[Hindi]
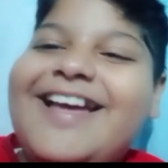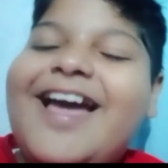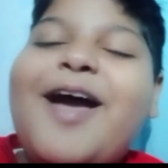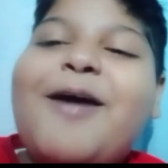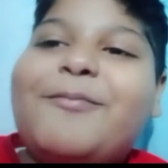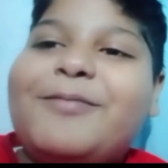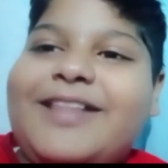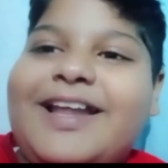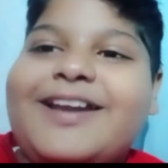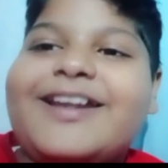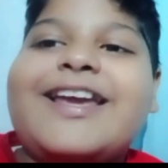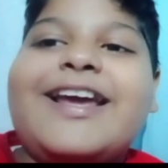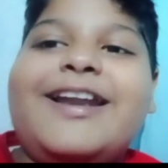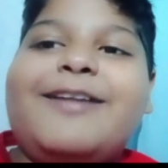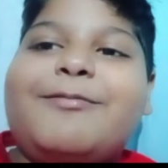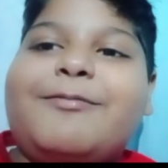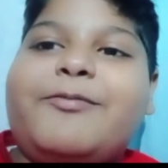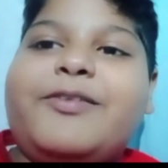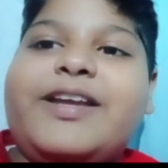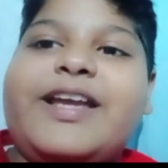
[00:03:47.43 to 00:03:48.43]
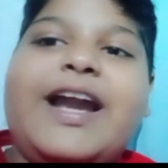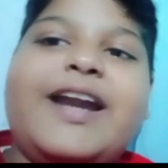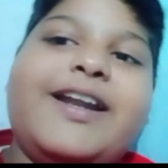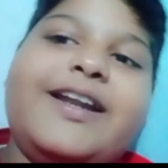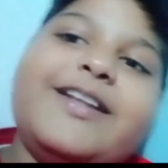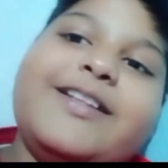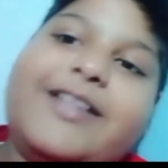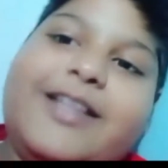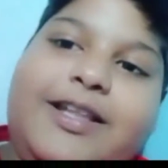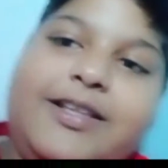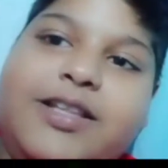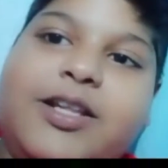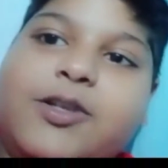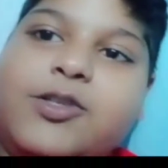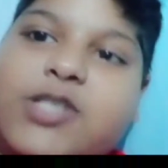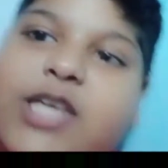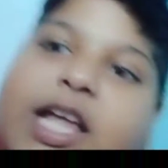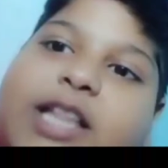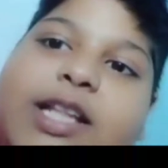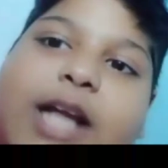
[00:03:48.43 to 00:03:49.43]
पता नहीं कैंडल ही दे
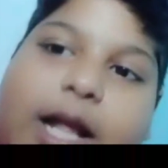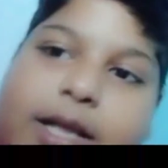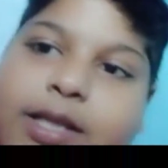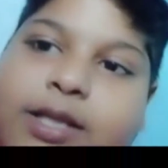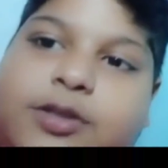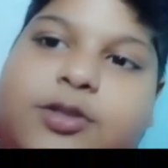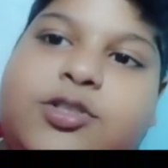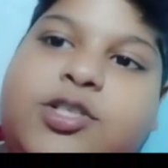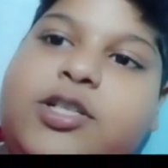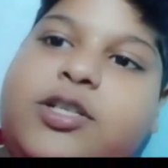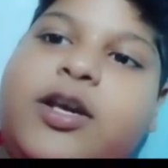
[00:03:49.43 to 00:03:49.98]
देते उसके बाद खाते थे तो